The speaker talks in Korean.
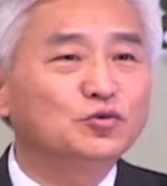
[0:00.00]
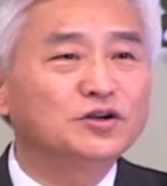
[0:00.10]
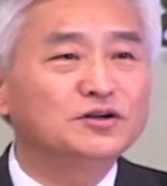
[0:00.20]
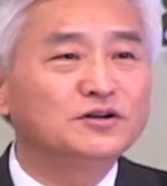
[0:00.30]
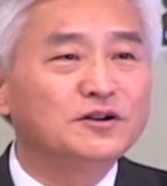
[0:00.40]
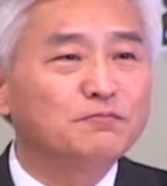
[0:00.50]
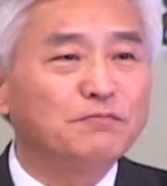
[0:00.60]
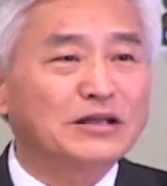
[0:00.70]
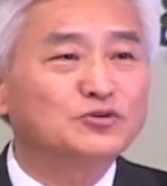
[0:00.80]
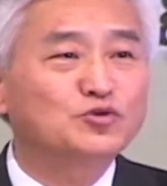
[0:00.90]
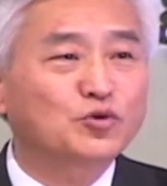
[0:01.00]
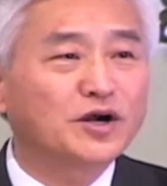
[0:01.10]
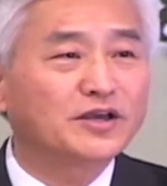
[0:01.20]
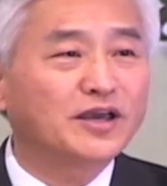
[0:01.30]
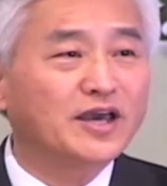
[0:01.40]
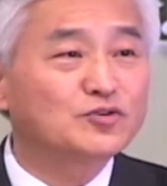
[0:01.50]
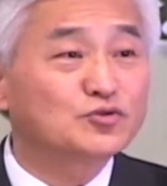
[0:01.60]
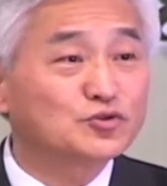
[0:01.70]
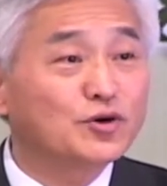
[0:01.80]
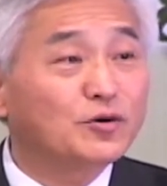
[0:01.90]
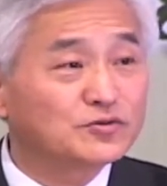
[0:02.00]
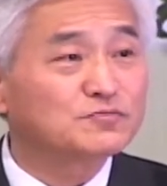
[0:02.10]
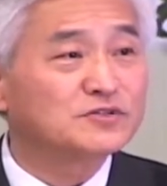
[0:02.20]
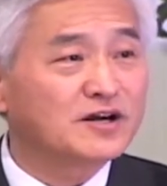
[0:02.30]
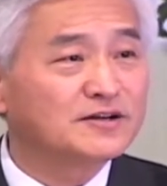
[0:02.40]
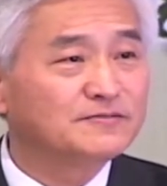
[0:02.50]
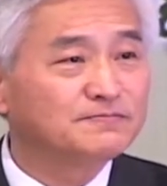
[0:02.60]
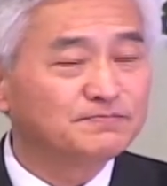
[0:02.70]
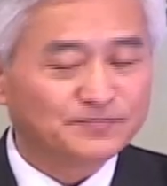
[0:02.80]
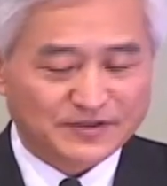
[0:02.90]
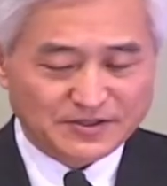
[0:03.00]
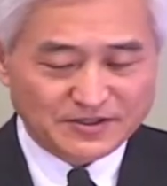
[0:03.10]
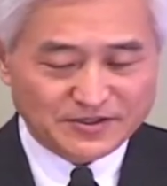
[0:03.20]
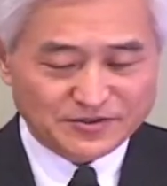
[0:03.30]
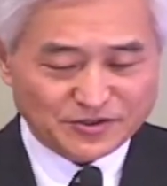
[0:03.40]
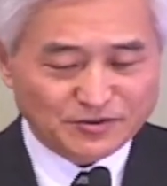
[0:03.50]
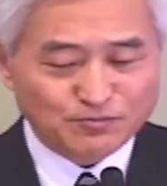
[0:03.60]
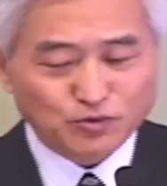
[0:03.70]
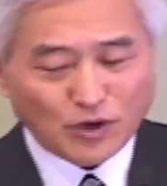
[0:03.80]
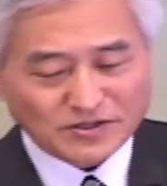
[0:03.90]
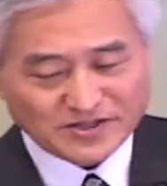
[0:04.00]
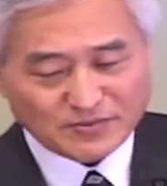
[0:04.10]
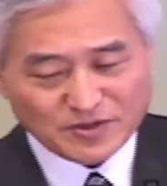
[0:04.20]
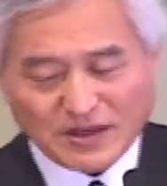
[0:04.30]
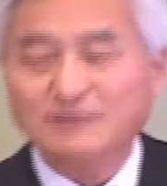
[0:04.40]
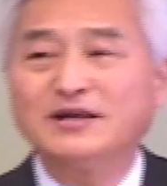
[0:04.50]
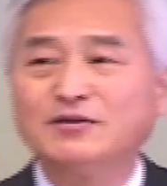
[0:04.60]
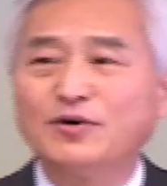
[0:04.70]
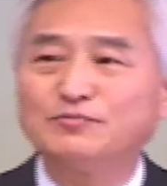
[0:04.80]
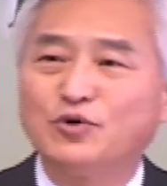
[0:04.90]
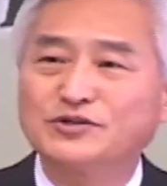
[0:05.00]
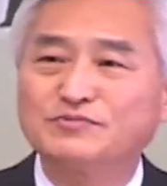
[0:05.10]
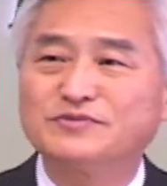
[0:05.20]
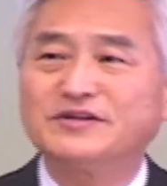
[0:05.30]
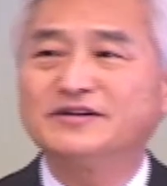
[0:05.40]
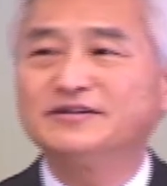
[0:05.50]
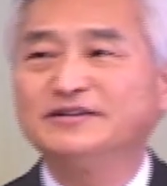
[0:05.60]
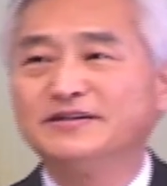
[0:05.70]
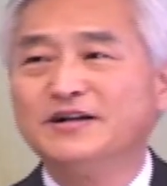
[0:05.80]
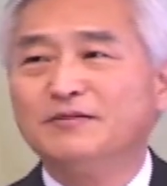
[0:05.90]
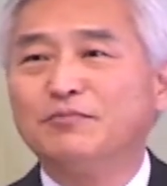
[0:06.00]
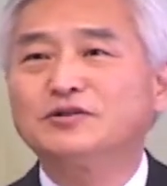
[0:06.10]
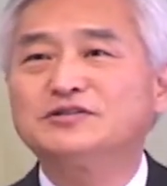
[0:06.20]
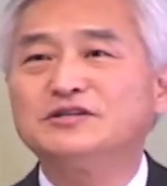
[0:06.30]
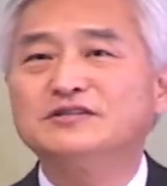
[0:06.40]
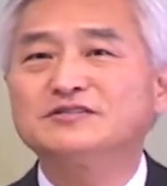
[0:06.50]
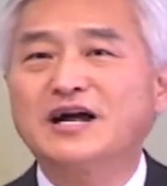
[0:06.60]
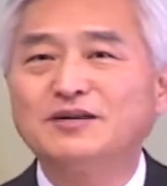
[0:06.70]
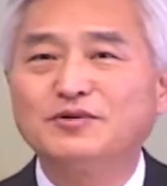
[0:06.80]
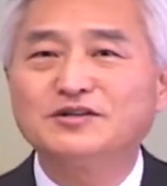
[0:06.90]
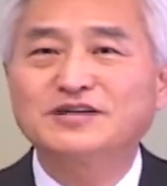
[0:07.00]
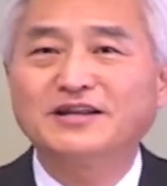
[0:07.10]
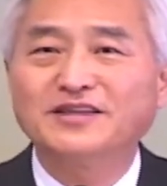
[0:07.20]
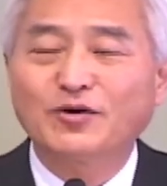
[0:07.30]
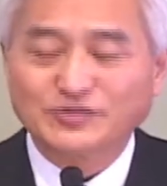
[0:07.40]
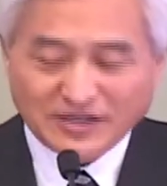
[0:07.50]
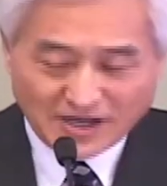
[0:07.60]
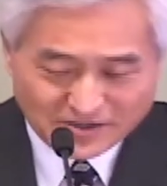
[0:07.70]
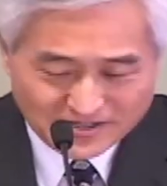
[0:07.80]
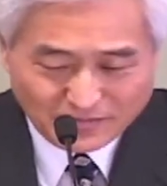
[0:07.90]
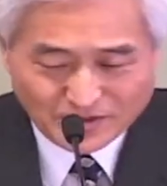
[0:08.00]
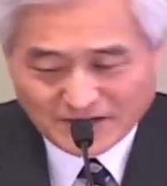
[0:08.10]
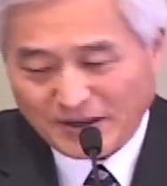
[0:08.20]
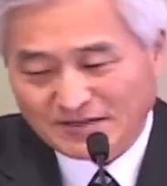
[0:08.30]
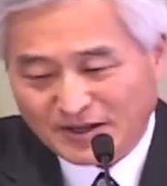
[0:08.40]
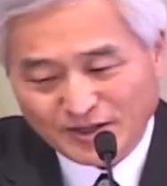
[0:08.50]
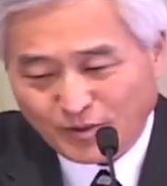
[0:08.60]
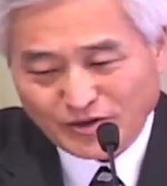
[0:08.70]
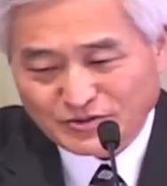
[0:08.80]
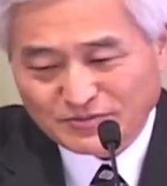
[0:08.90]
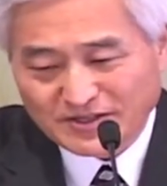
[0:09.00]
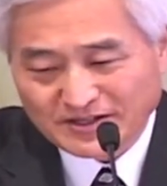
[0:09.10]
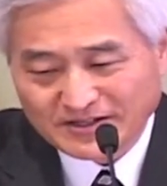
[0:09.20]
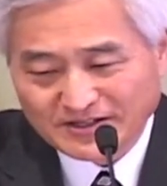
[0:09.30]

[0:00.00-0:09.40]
우리를 만족하게 해줄 수가 없습니다. 저는 부한 사람들 많이 만나보았습니다. 멋진 삶을 산다고 하는 사람들 제가 많이 만나보았습니다.